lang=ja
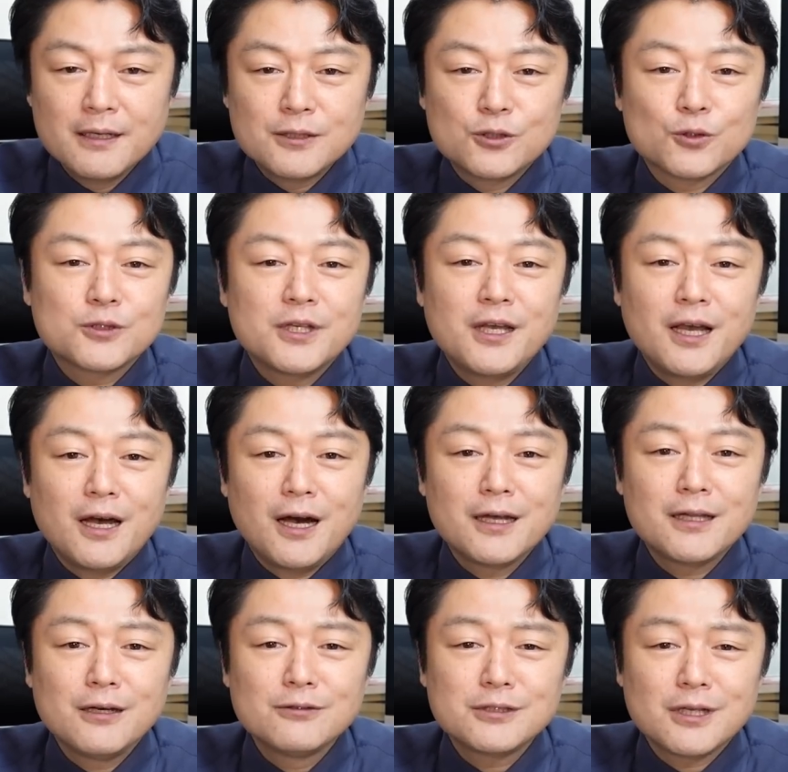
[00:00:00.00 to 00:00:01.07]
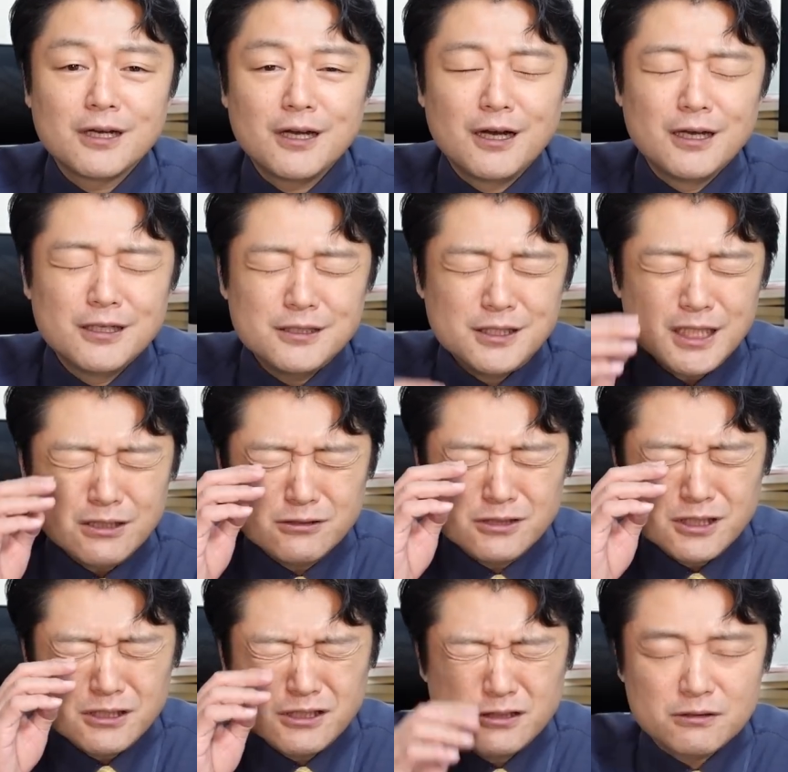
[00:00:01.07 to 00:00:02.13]
女性アナウンサーが
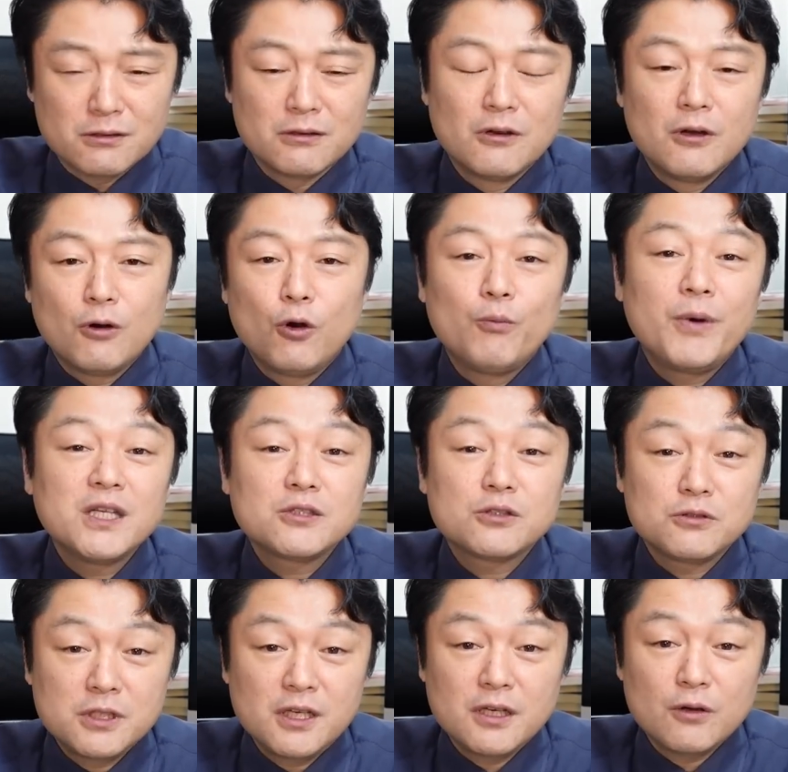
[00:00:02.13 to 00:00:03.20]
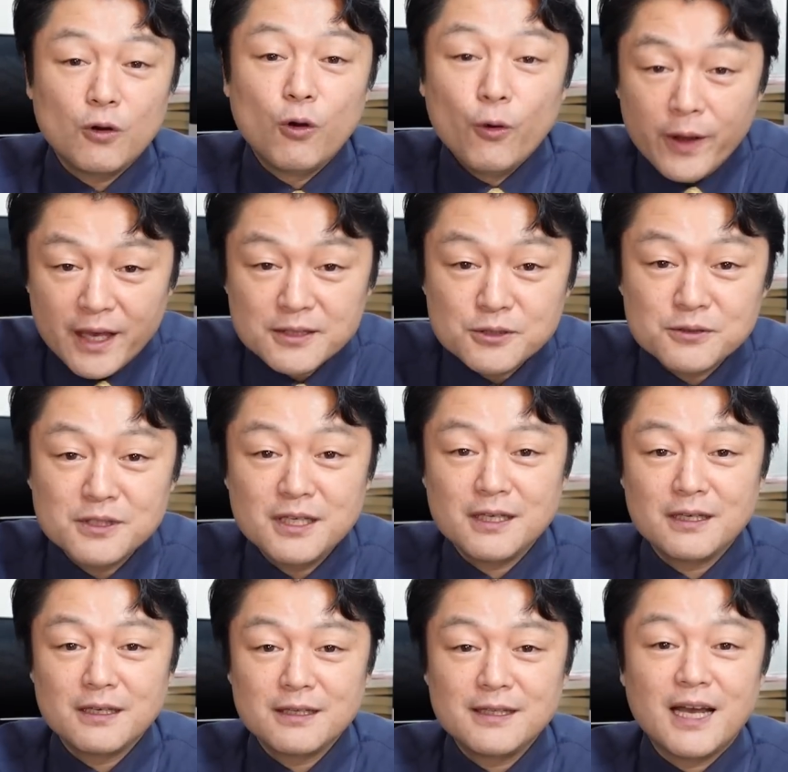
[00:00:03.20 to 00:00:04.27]
シクシクと本番中にオンエア中
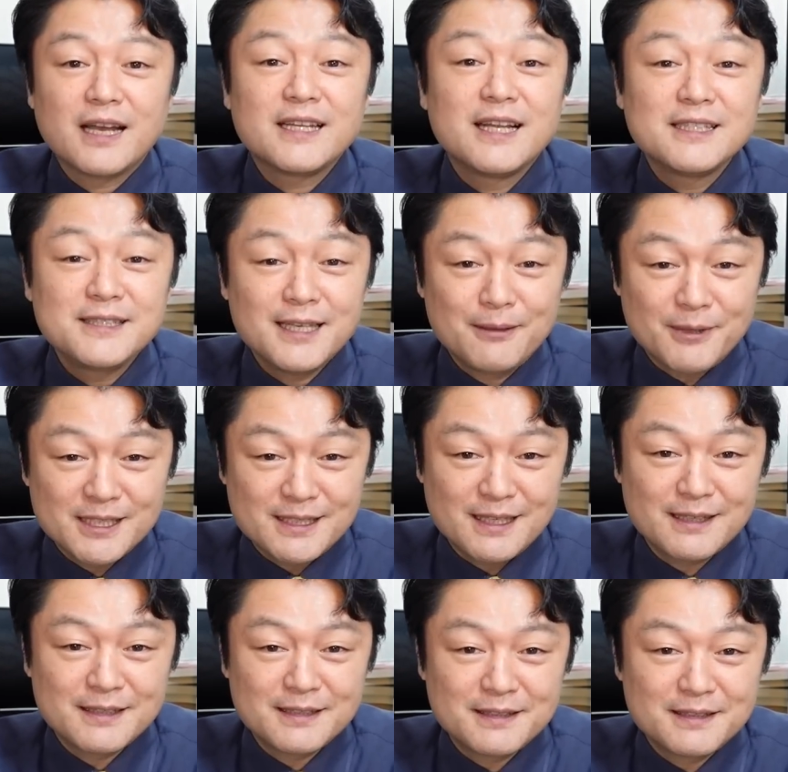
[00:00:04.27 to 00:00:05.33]
に泣き出しちゃいました。